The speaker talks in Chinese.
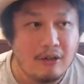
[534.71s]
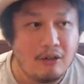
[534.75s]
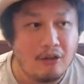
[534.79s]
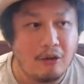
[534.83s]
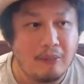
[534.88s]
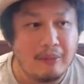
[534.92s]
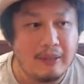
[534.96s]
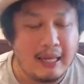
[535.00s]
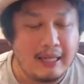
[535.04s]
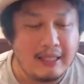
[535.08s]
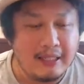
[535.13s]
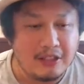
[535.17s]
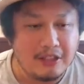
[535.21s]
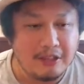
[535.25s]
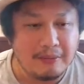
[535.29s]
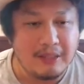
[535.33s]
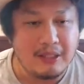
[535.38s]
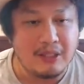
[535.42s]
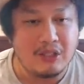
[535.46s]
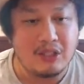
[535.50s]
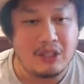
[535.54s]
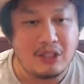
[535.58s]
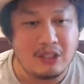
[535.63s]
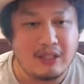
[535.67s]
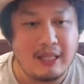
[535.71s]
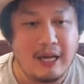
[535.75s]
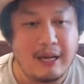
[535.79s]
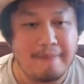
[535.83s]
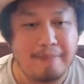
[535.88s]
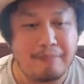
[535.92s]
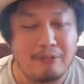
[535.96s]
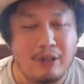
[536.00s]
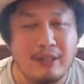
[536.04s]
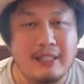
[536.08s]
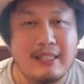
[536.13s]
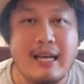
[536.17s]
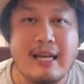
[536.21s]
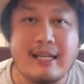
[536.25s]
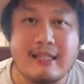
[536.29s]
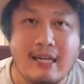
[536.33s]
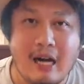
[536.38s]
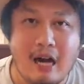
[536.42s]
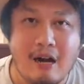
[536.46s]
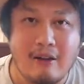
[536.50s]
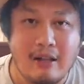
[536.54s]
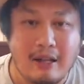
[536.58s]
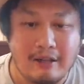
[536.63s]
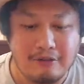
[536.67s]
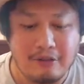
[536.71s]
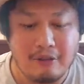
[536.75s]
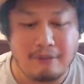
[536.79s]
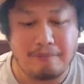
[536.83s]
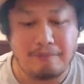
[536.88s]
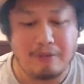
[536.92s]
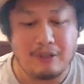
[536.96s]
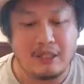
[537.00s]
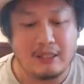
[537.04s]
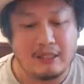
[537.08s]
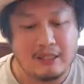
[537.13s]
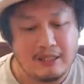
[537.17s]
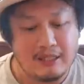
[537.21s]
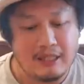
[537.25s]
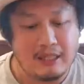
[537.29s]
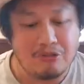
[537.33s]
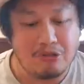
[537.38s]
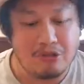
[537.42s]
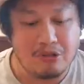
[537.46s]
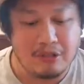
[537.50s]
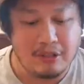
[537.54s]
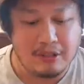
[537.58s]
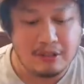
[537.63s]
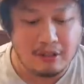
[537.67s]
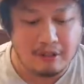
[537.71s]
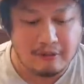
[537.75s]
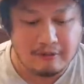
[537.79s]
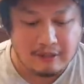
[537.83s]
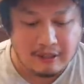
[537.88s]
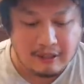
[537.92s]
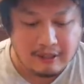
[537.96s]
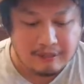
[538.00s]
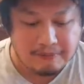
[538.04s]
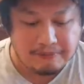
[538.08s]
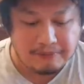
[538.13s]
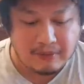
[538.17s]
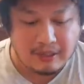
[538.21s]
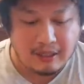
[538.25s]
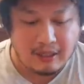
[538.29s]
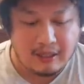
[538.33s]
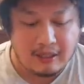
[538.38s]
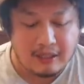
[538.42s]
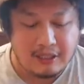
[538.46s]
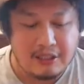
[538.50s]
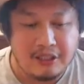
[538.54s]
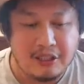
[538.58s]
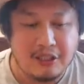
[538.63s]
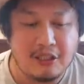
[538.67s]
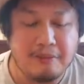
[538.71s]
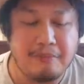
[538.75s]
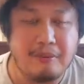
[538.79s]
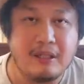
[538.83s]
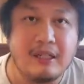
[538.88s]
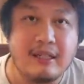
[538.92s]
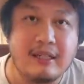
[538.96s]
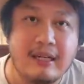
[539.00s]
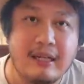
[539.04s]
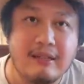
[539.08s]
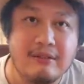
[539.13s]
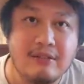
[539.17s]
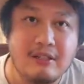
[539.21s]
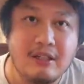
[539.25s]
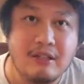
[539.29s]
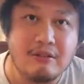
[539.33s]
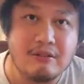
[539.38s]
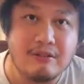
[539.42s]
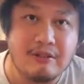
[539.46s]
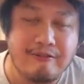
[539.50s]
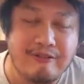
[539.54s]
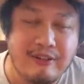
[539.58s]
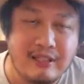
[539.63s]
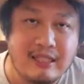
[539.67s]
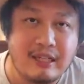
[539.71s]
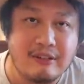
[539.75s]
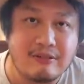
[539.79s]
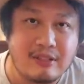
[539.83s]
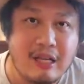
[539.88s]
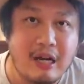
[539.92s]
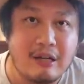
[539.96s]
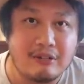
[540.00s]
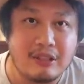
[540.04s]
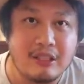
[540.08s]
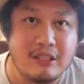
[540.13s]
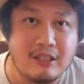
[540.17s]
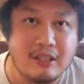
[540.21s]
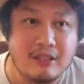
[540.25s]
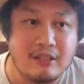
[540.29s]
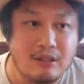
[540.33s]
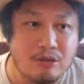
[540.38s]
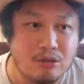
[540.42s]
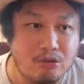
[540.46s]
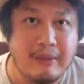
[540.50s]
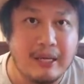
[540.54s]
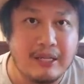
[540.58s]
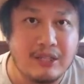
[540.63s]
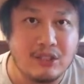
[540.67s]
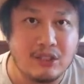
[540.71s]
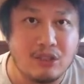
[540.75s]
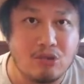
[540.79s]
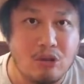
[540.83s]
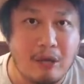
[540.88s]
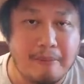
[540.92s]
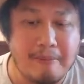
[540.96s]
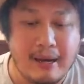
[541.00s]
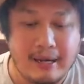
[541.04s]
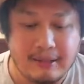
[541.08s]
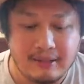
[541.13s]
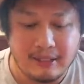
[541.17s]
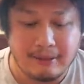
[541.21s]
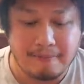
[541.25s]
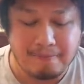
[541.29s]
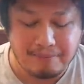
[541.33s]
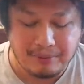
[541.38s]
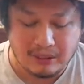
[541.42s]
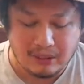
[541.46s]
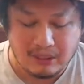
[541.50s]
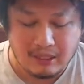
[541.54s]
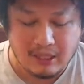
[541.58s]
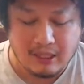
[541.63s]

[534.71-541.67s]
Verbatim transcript: 我们来到这边的期待不会太高啦，因为不可能像是那种，一定是不可能跟那种非常道地的那种美食专卖店比。